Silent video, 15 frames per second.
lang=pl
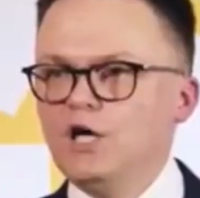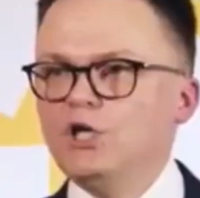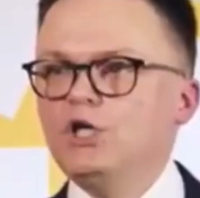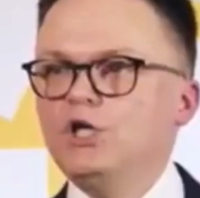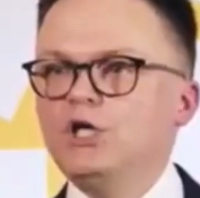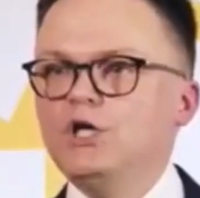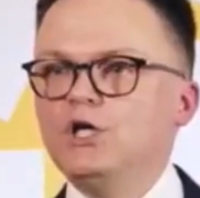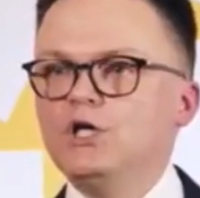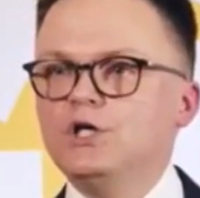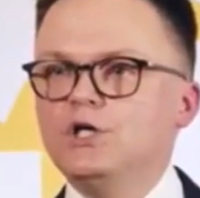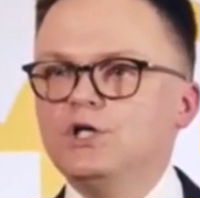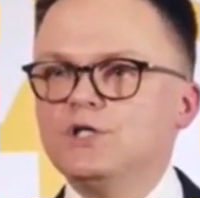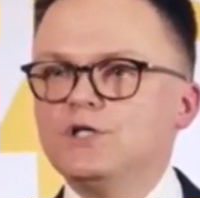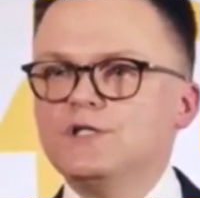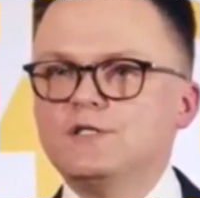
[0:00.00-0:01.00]
i
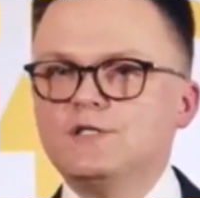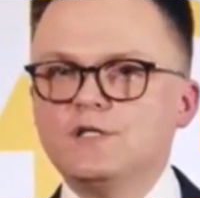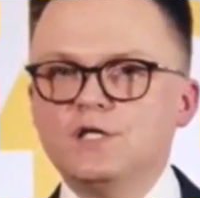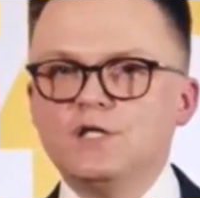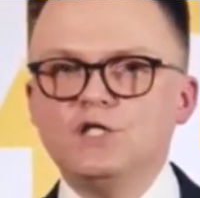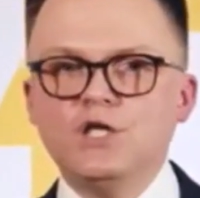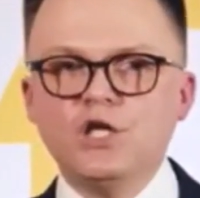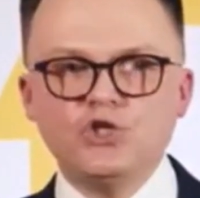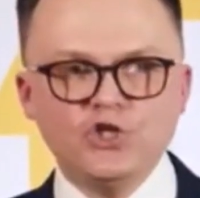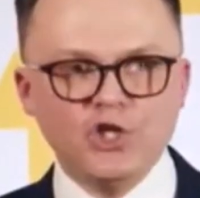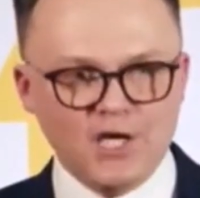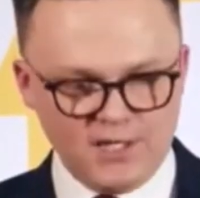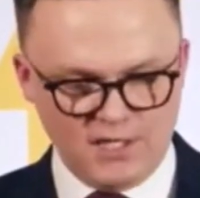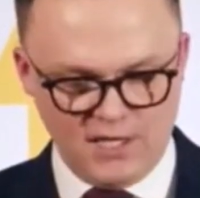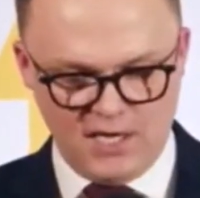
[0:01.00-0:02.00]
y,
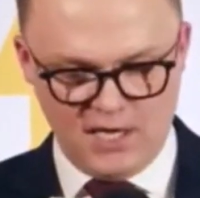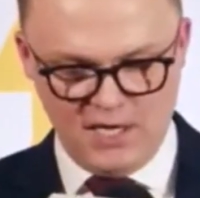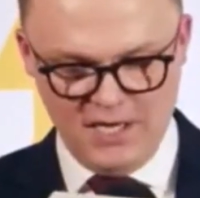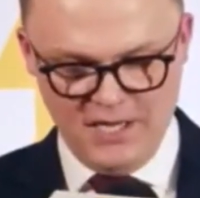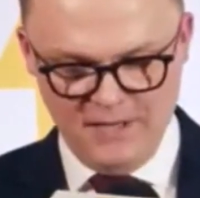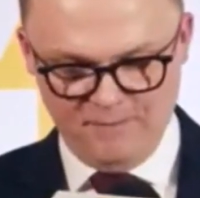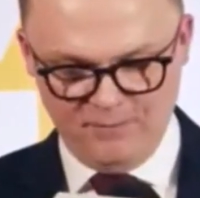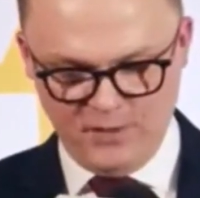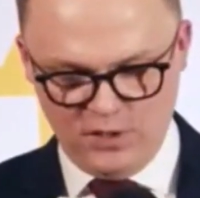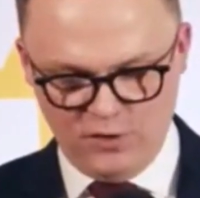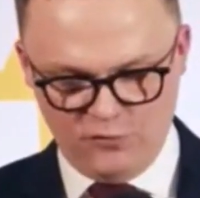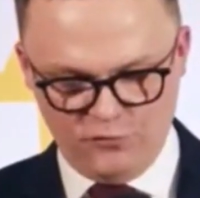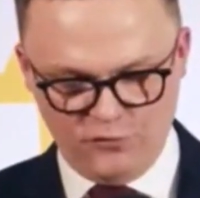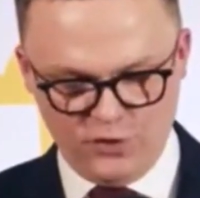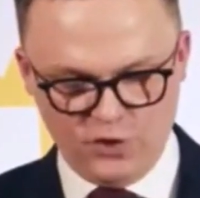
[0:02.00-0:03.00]
zniesienie
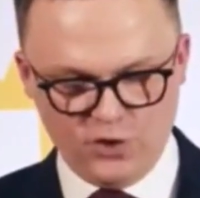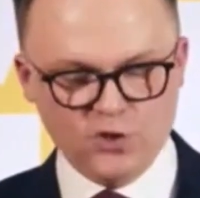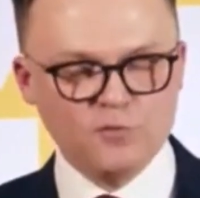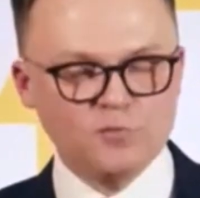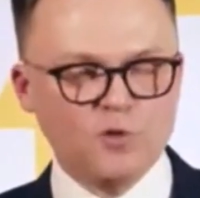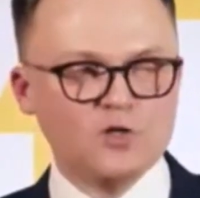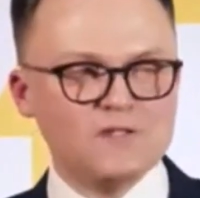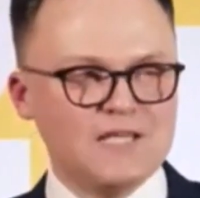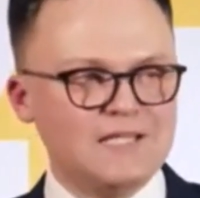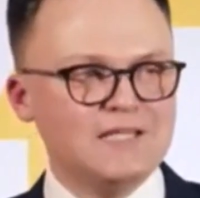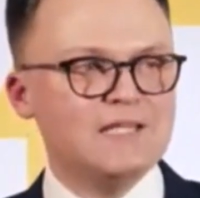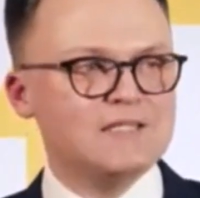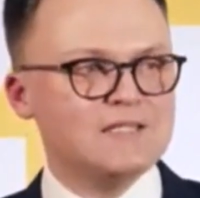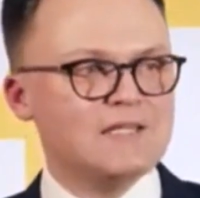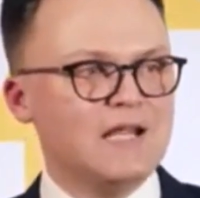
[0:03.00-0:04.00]
y,
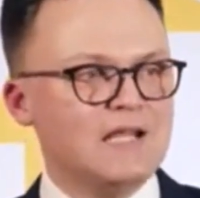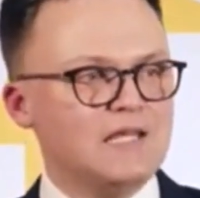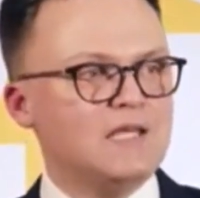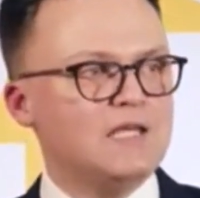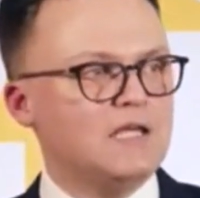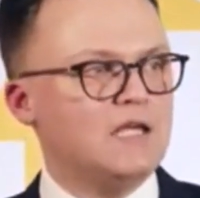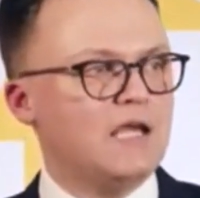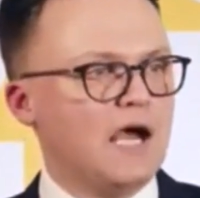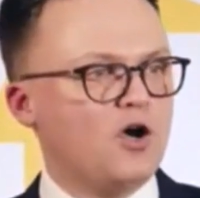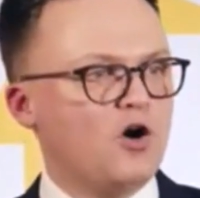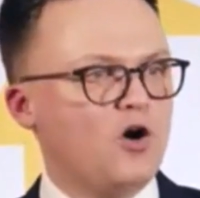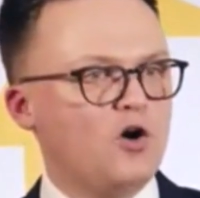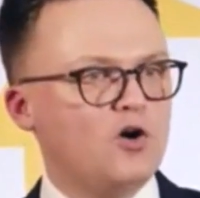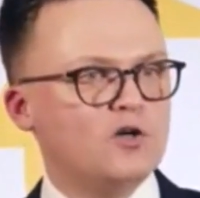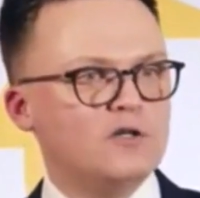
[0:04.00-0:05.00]
oceny z religii
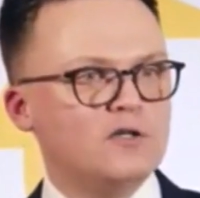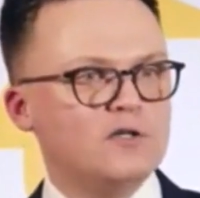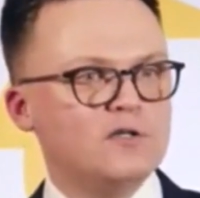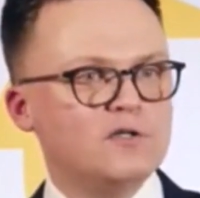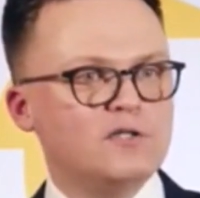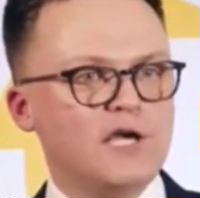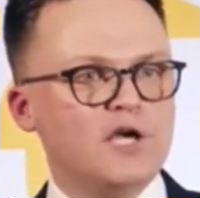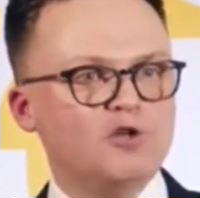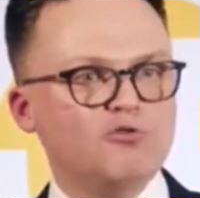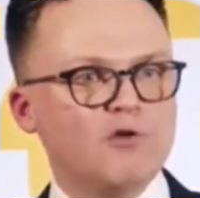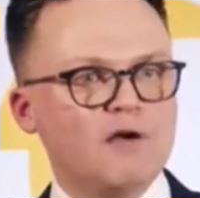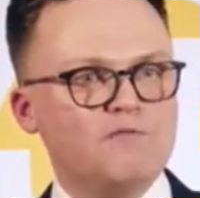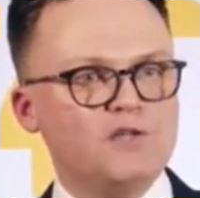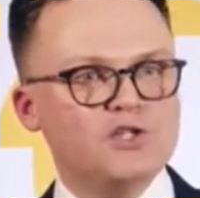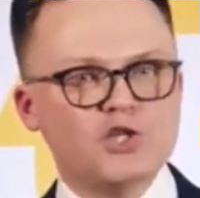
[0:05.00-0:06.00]
jako y, tej,
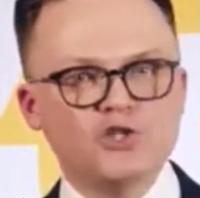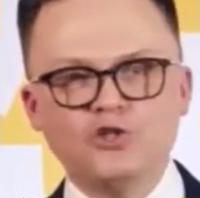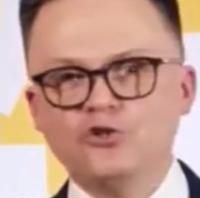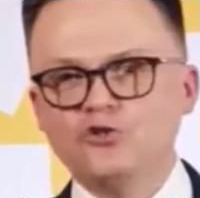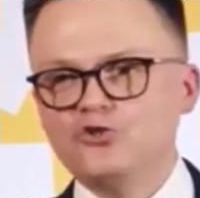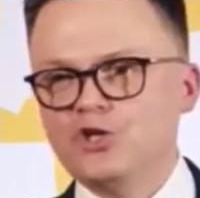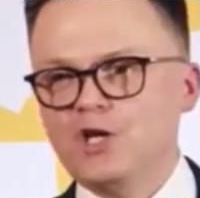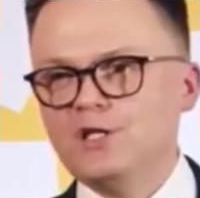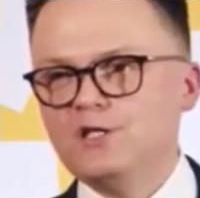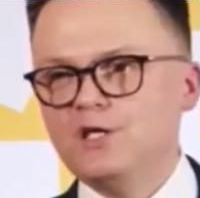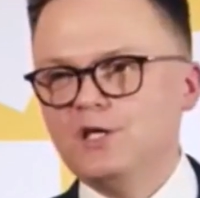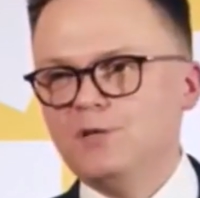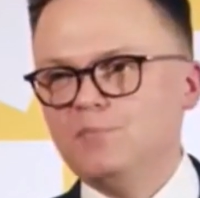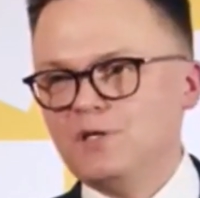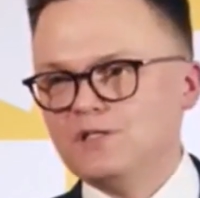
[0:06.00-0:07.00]
która wlicza się do
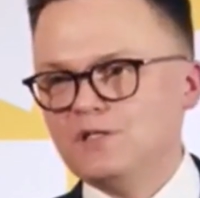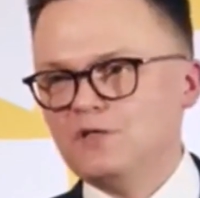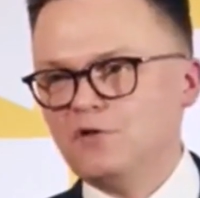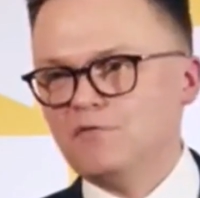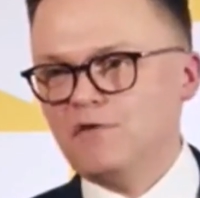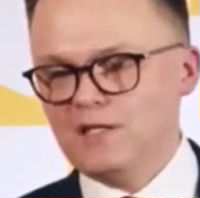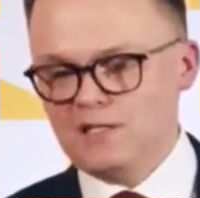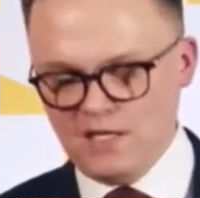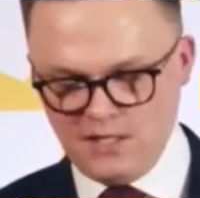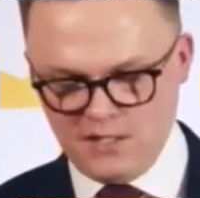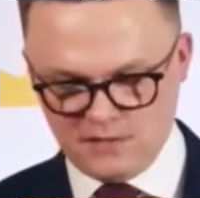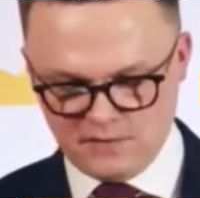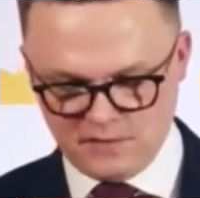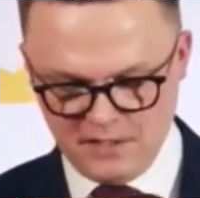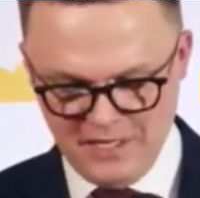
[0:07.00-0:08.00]
średniej i prezentowana
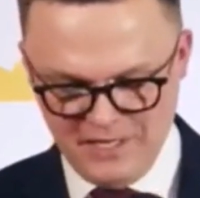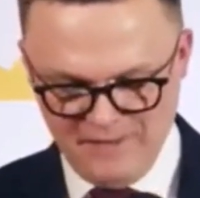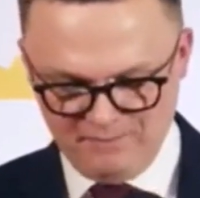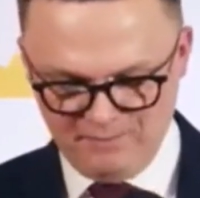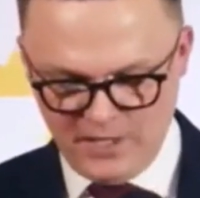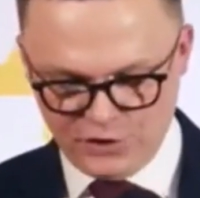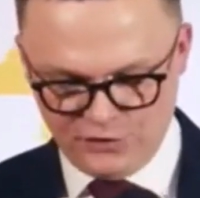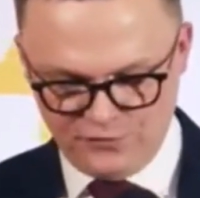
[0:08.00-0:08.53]
jest na